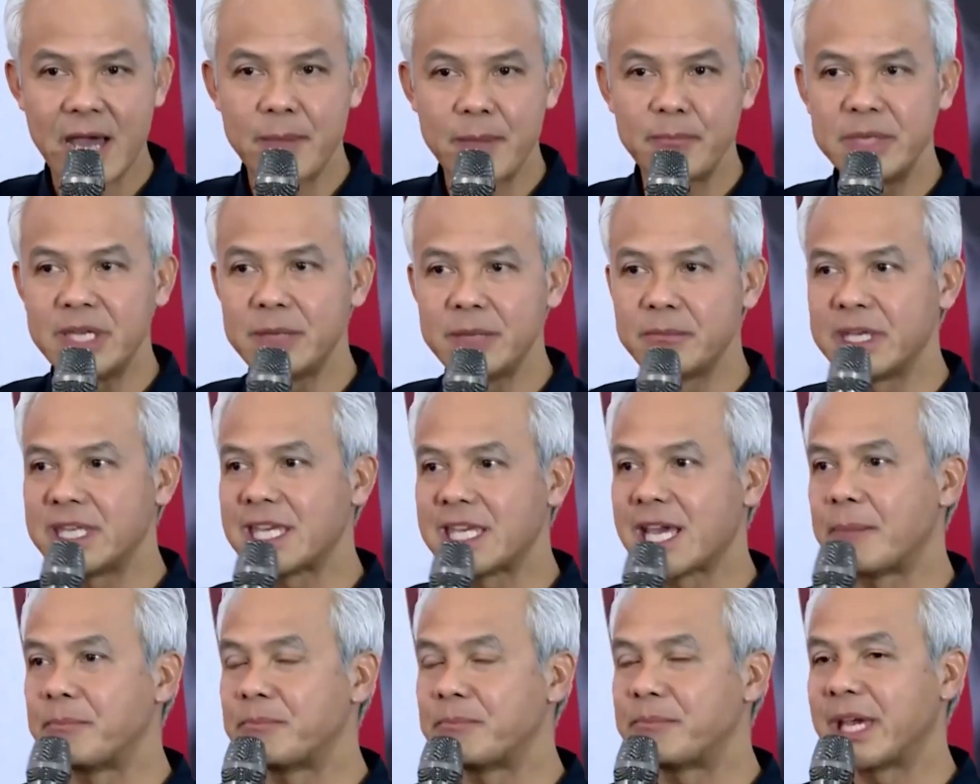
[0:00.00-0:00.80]
Kami
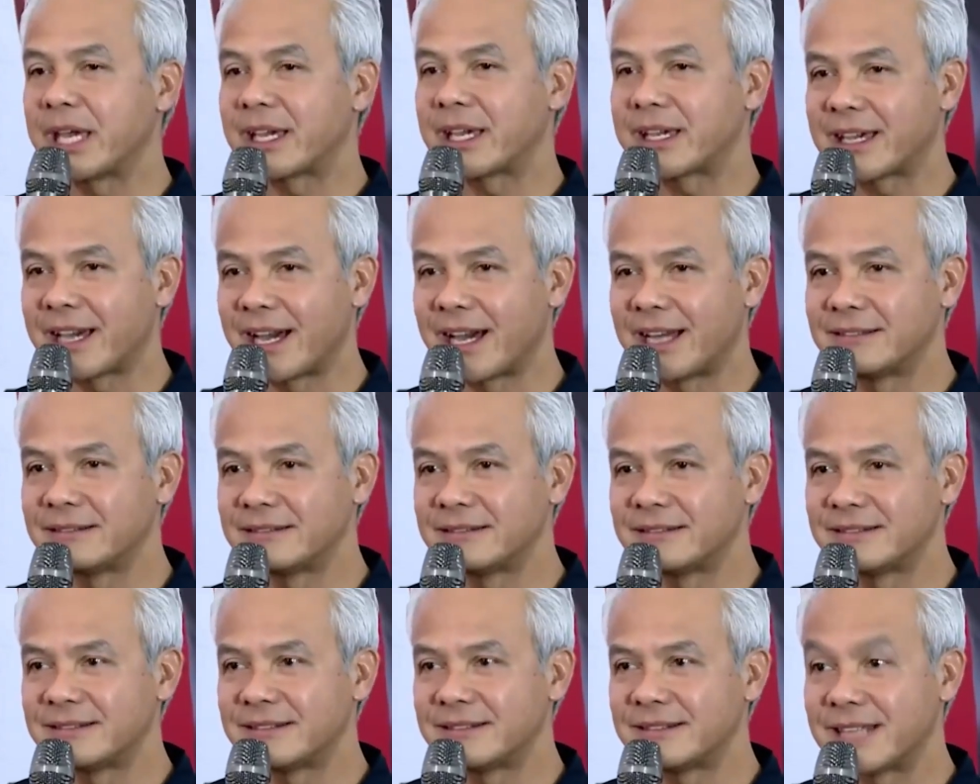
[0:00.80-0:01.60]

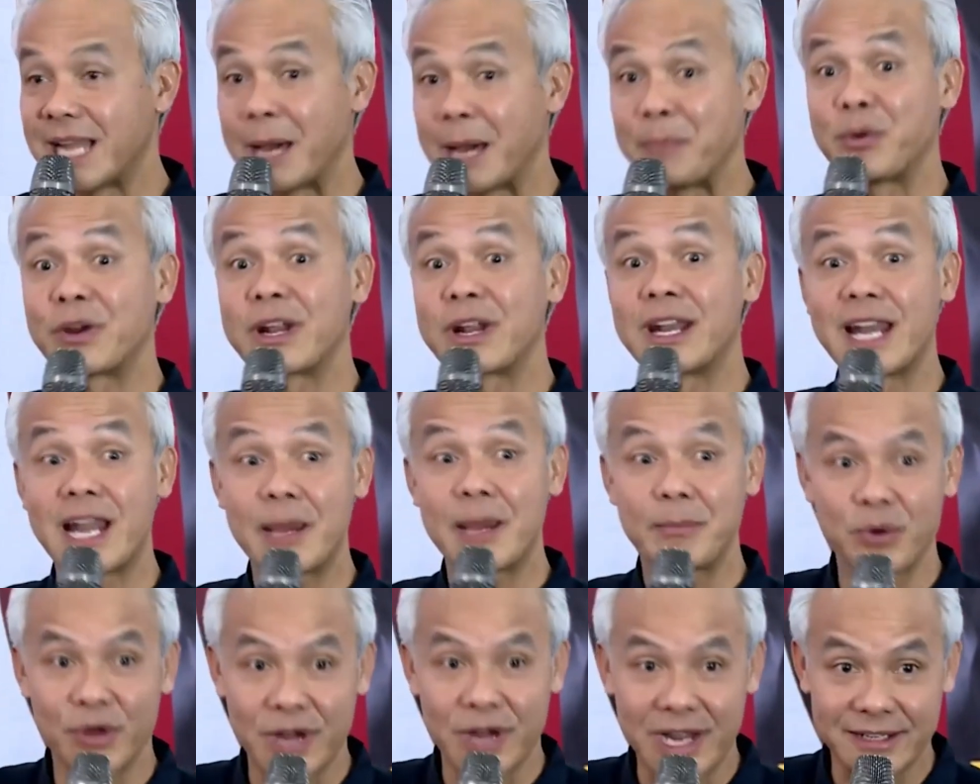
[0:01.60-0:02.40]
menyampaikan
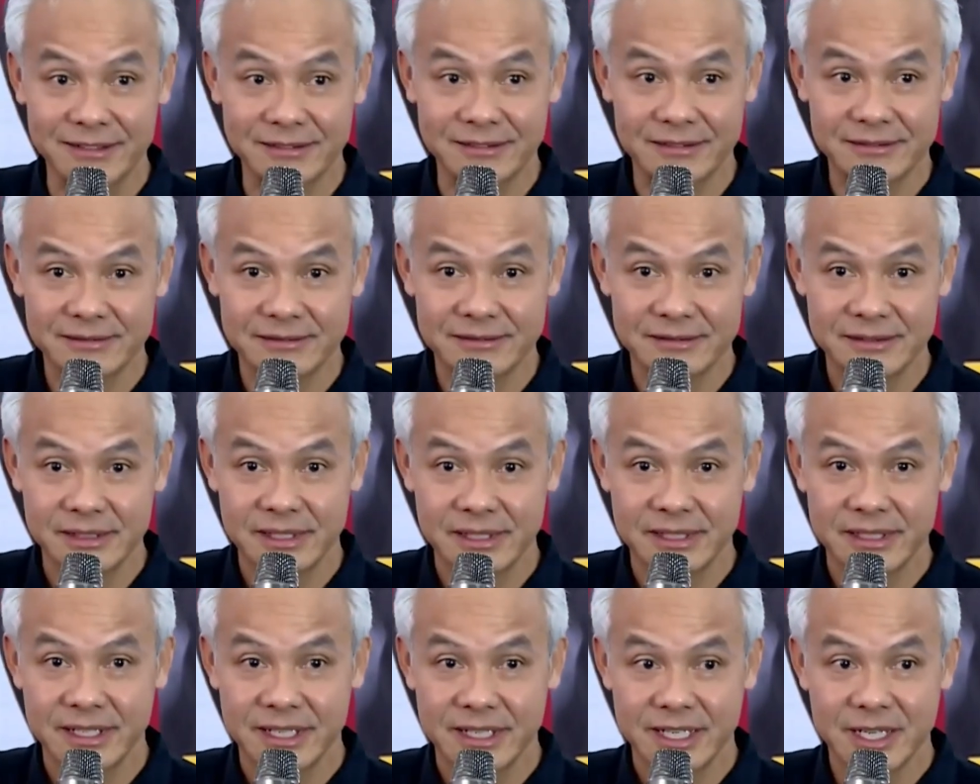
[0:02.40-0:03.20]
laporan-laporan
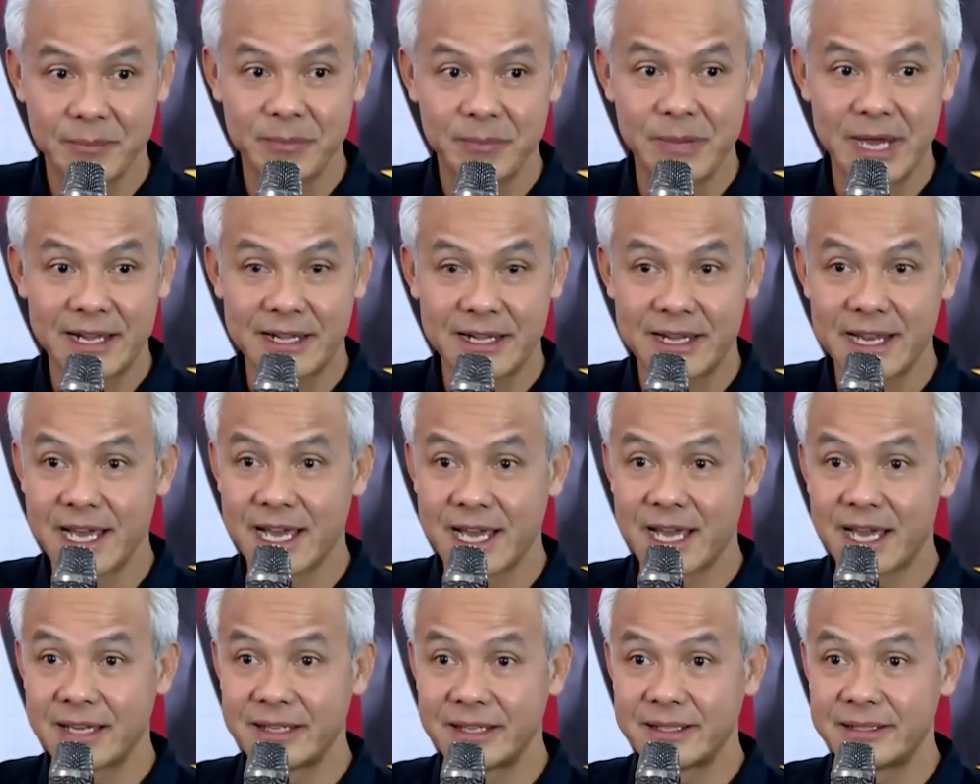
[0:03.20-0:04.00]

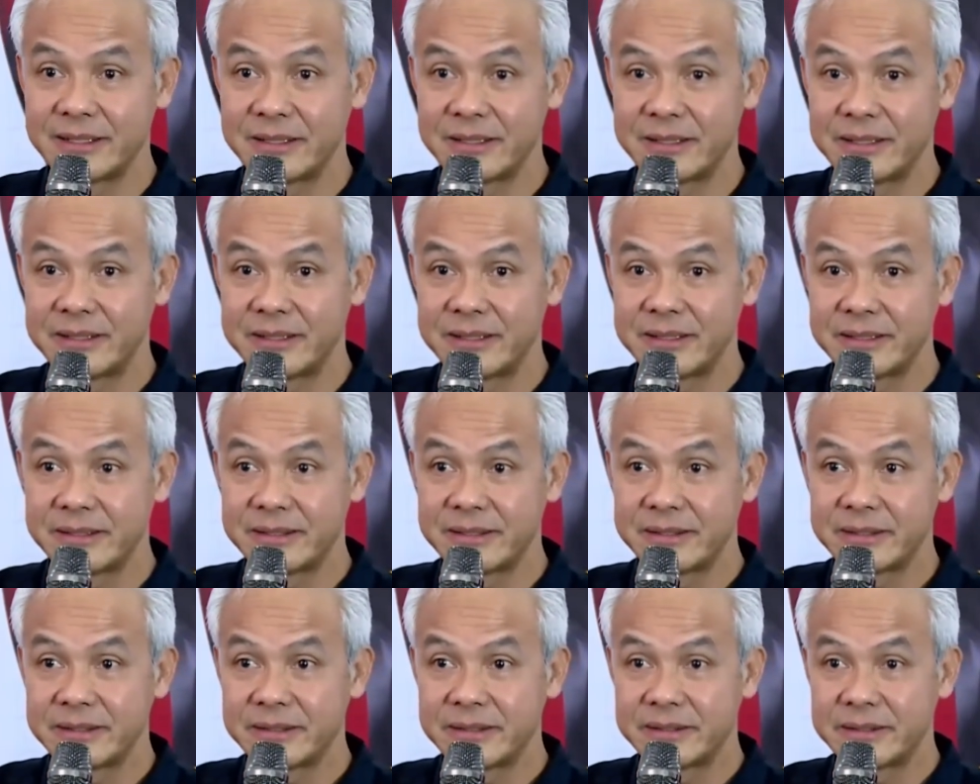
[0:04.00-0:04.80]
kepada
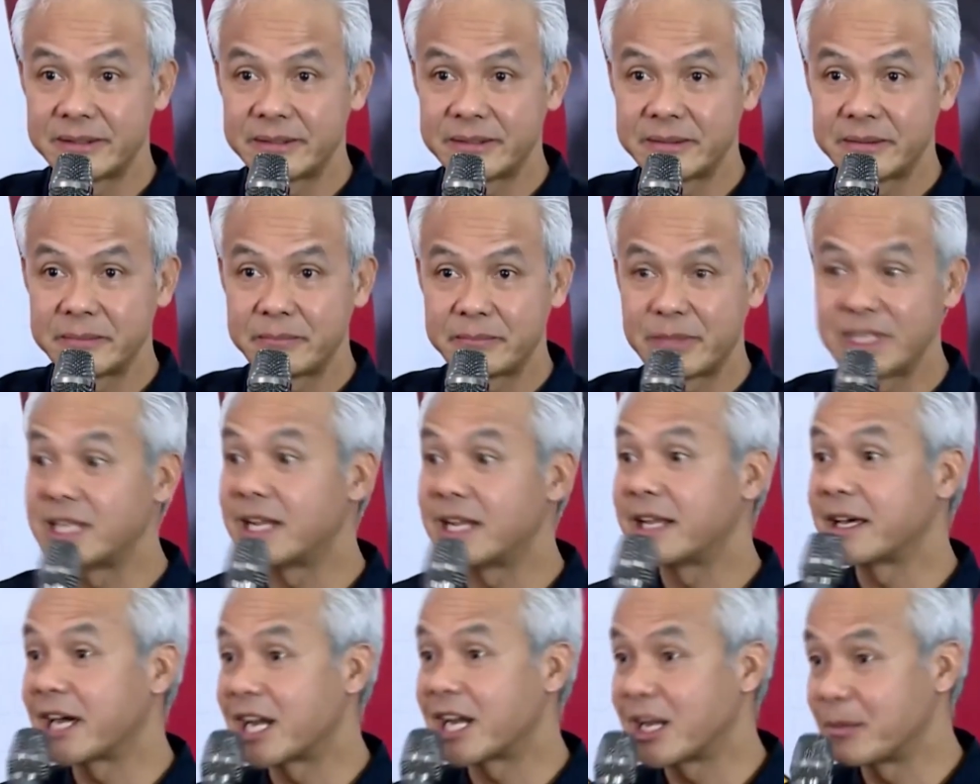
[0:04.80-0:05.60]

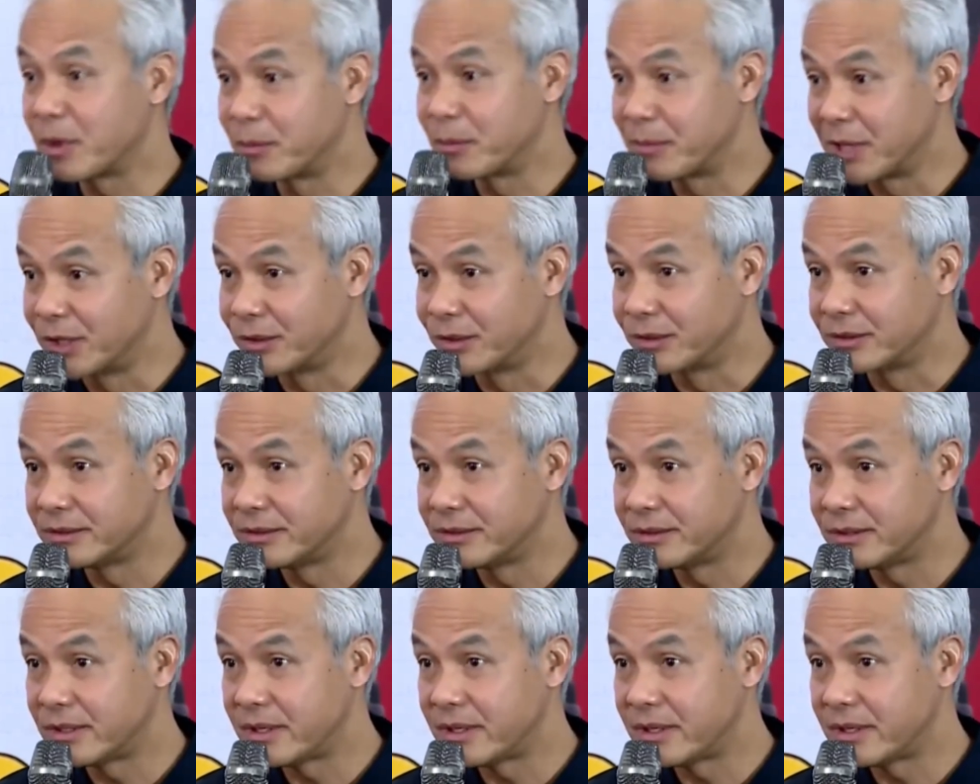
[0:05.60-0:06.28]
penyelenggara pemilu.